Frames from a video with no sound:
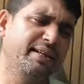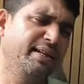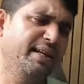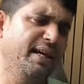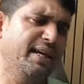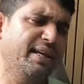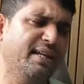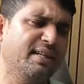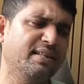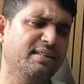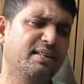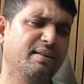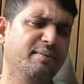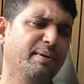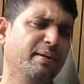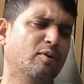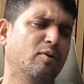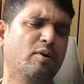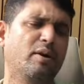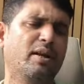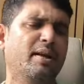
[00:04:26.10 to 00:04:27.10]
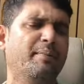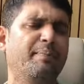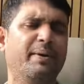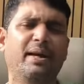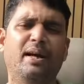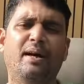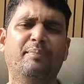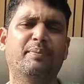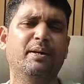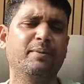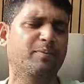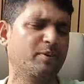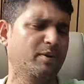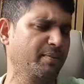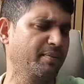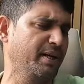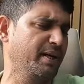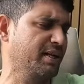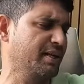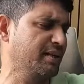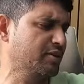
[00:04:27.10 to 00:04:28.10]
इंडिया के किसी भी कोने पे आपकी
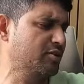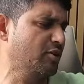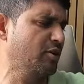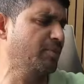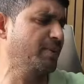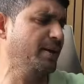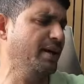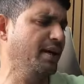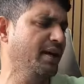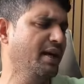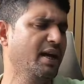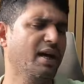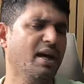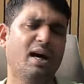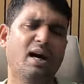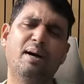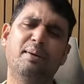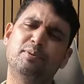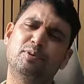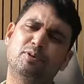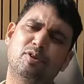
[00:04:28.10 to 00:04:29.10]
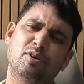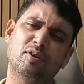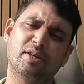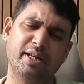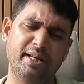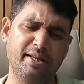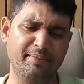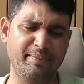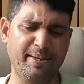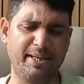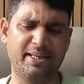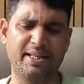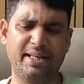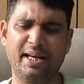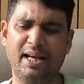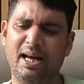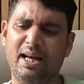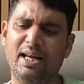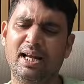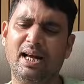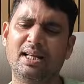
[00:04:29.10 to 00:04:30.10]
फुटवियर की शॉप है आप इसको कहीं
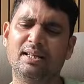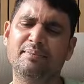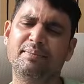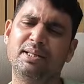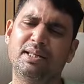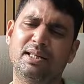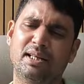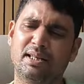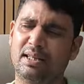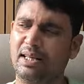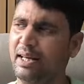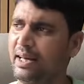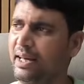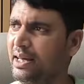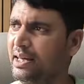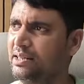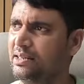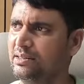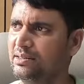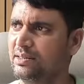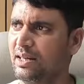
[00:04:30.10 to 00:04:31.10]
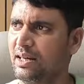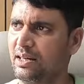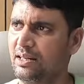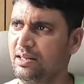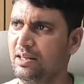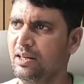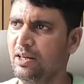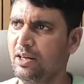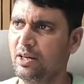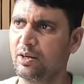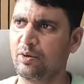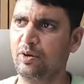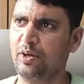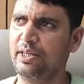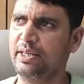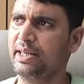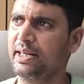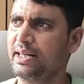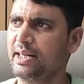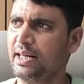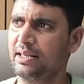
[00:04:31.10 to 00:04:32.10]
बेचे हर आदमी जानता है हर इंसान
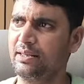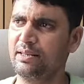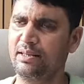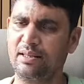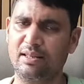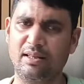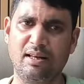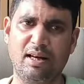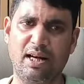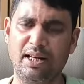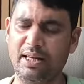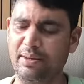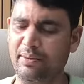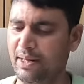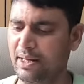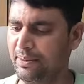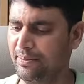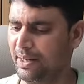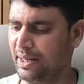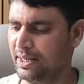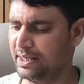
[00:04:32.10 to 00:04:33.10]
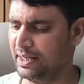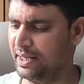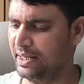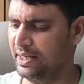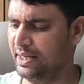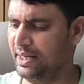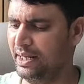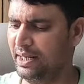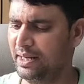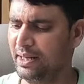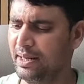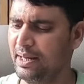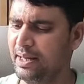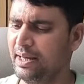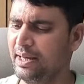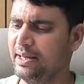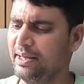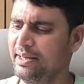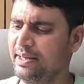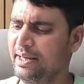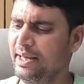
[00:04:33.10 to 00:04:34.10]
कोई दिक्कत आने वाली बात नहीं है
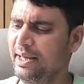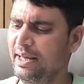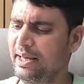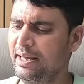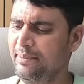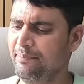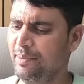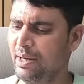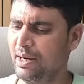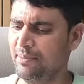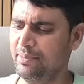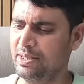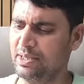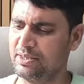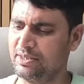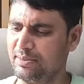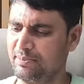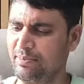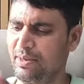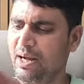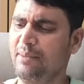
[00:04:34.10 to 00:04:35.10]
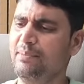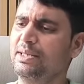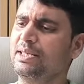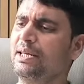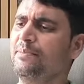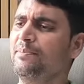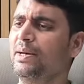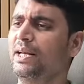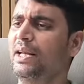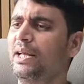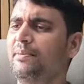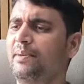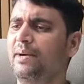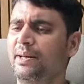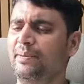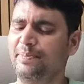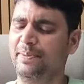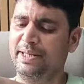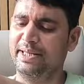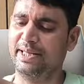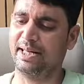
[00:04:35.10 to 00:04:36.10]
ये है बामस बामस की पहले
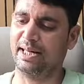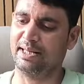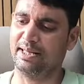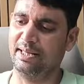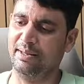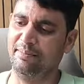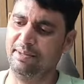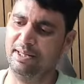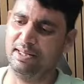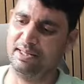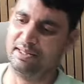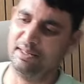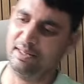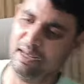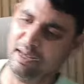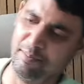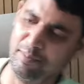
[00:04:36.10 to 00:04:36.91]
इमारत दिखाते हैं फिर